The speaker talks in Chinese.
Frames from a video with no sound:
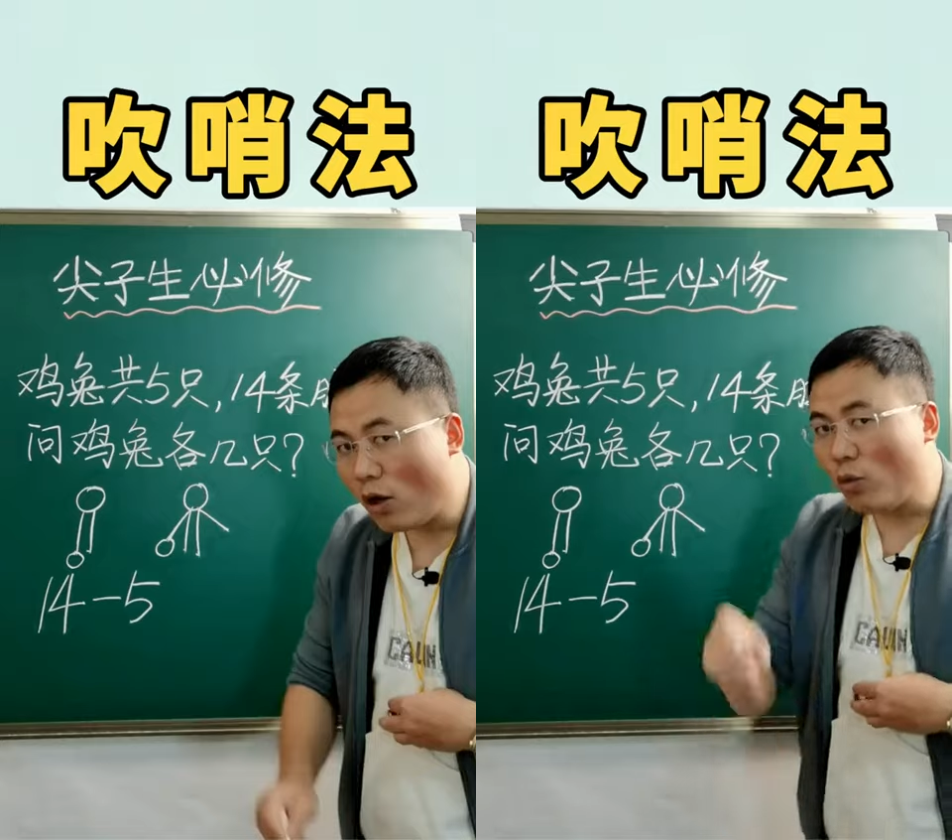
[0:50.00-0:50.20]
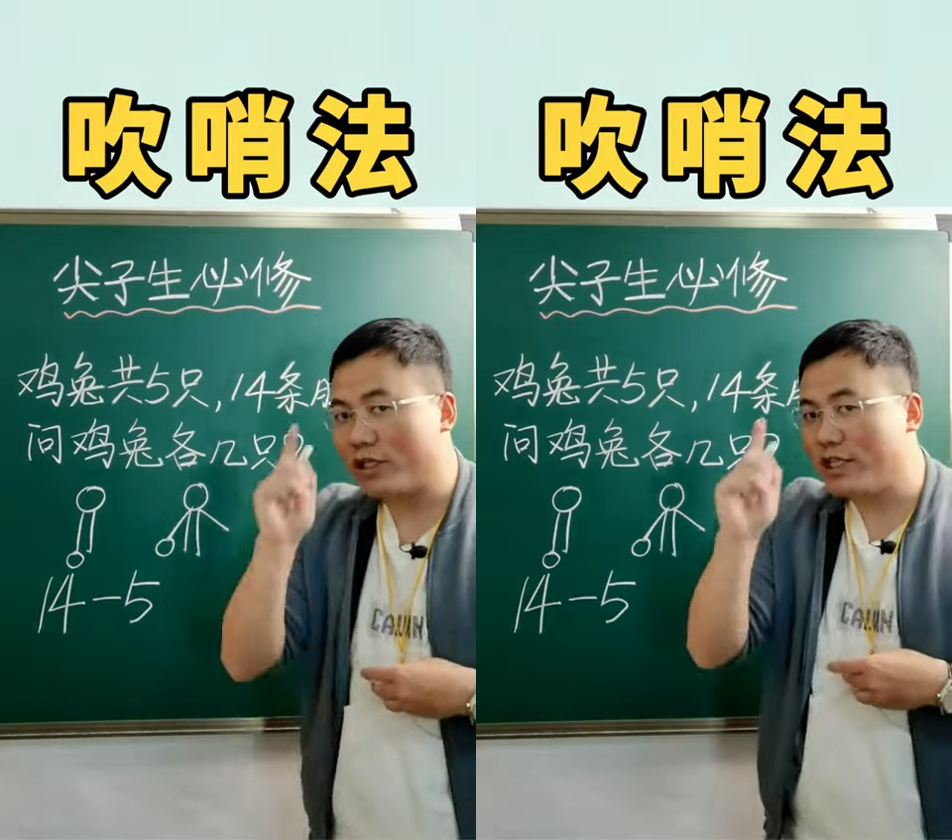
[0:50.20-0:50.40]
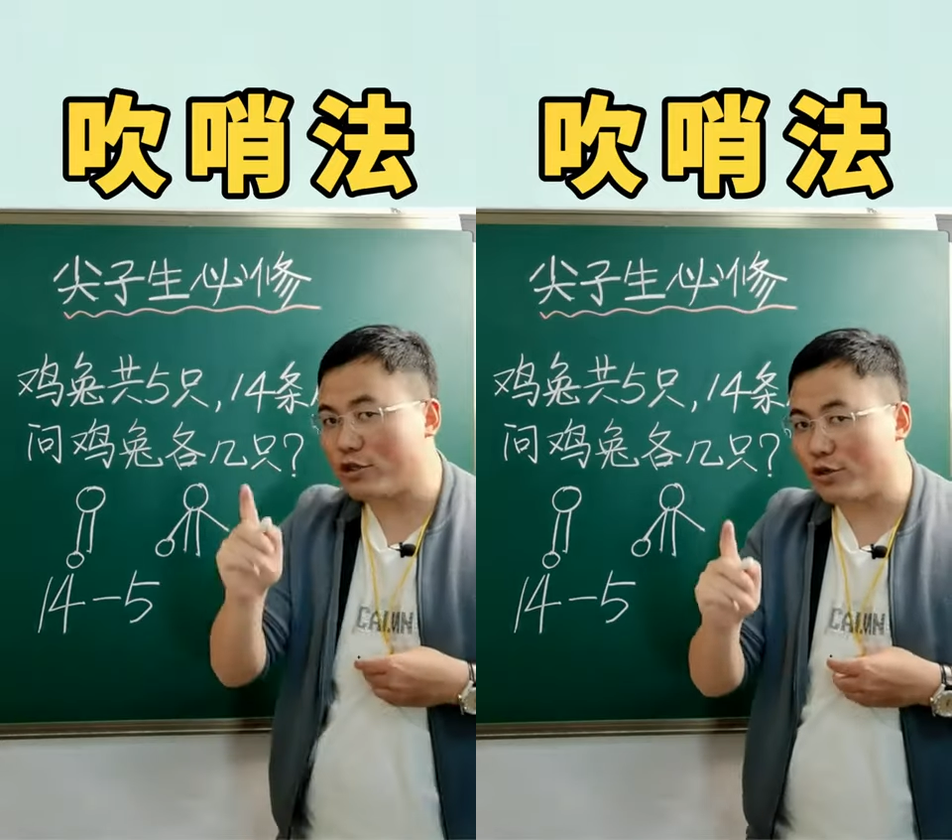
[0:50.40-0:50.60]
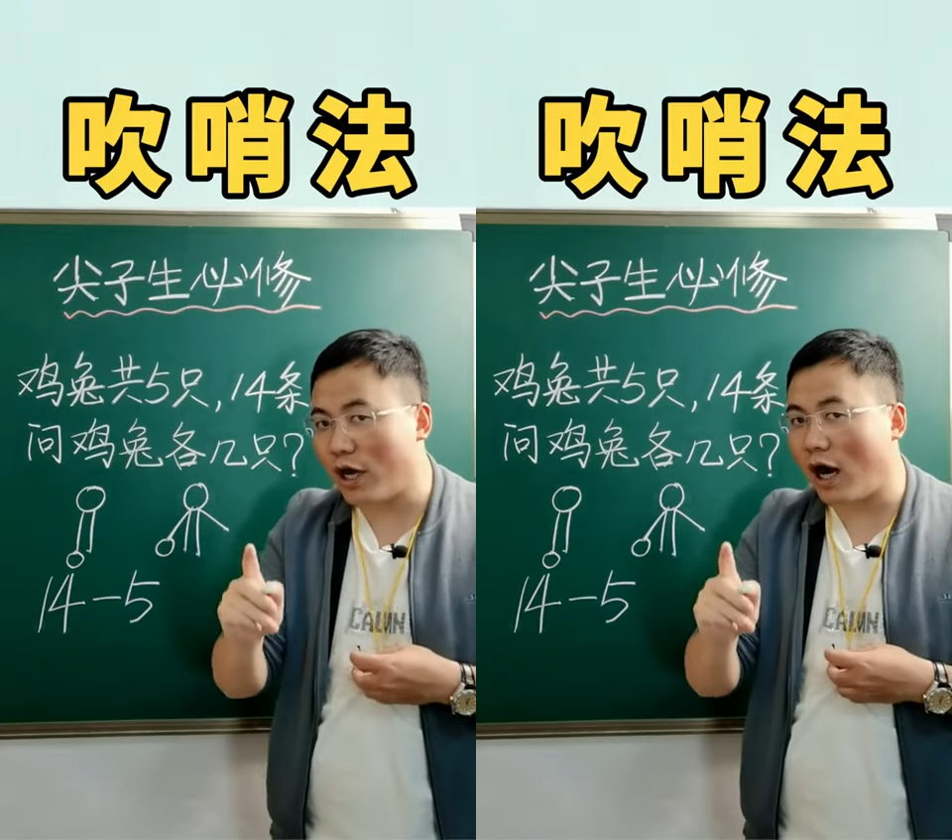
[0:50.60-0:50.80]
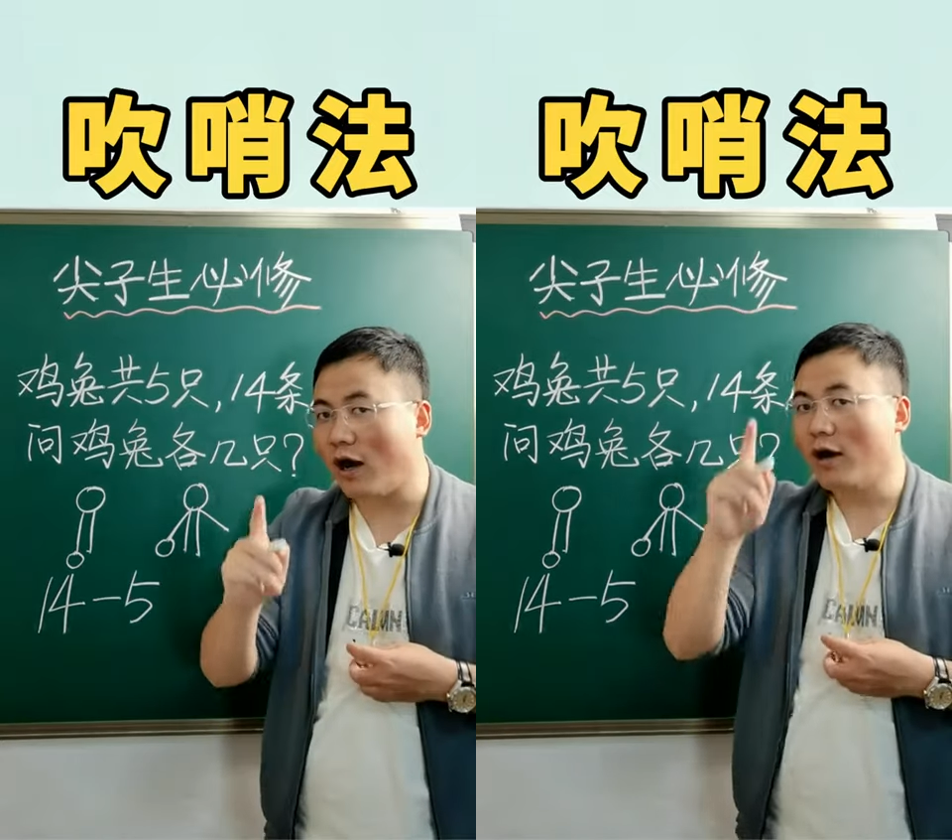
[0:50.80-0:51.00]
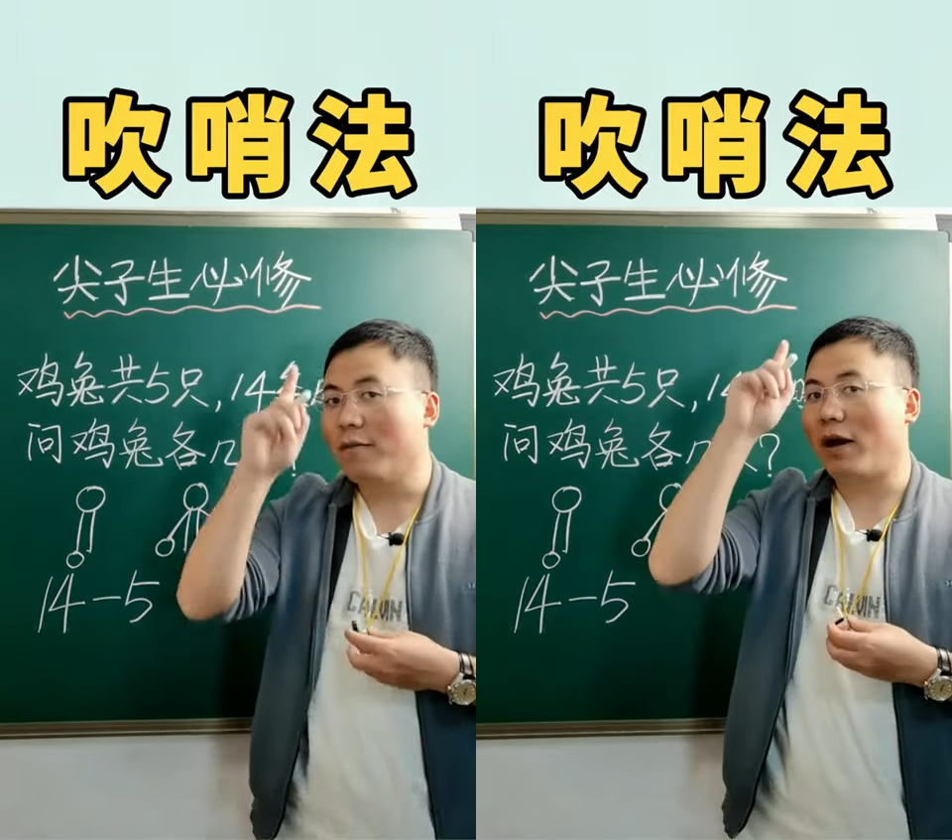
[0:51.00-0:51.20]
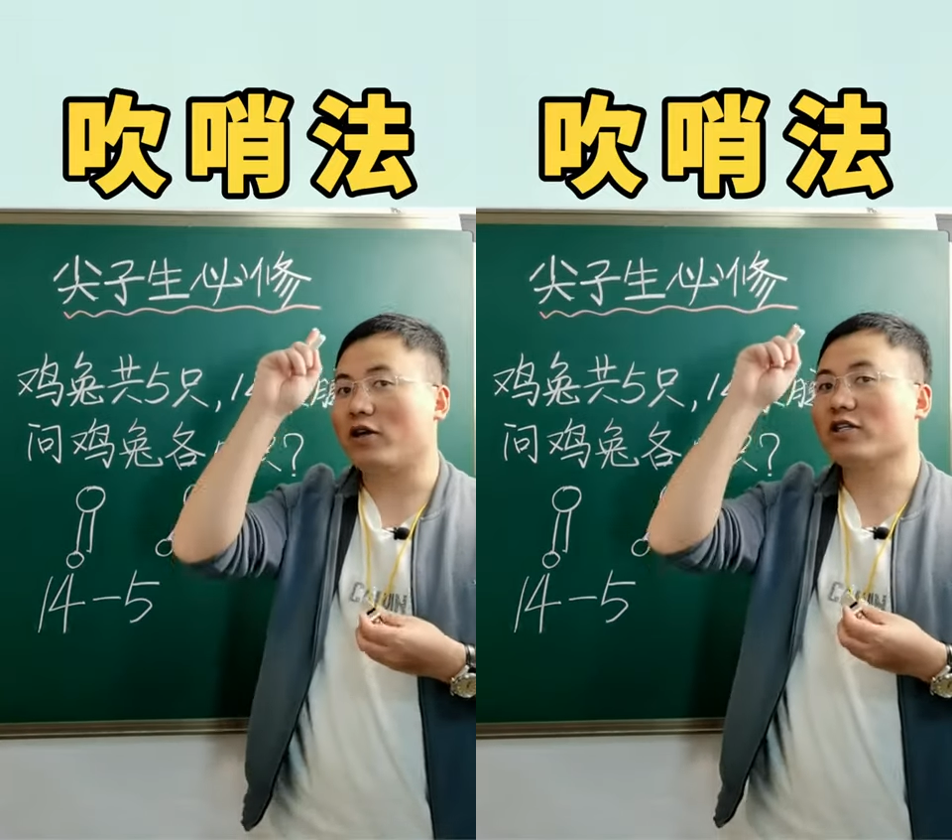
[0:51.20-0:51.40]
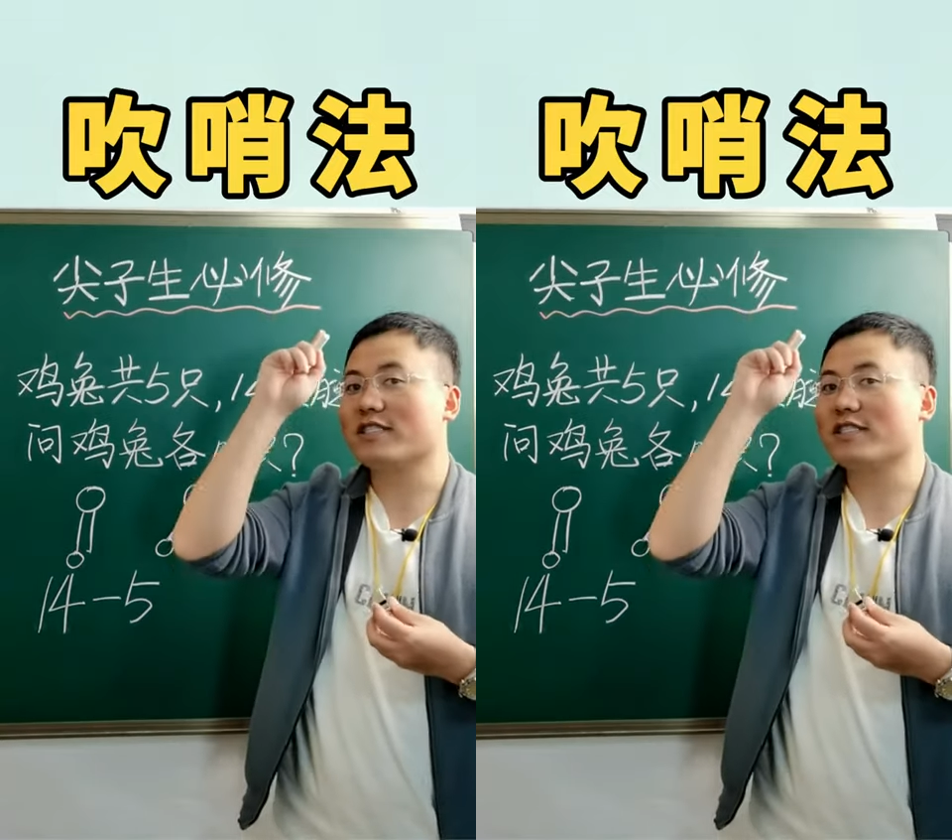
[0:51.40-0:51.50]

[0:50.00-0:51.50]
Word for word: 我继续啊，白老师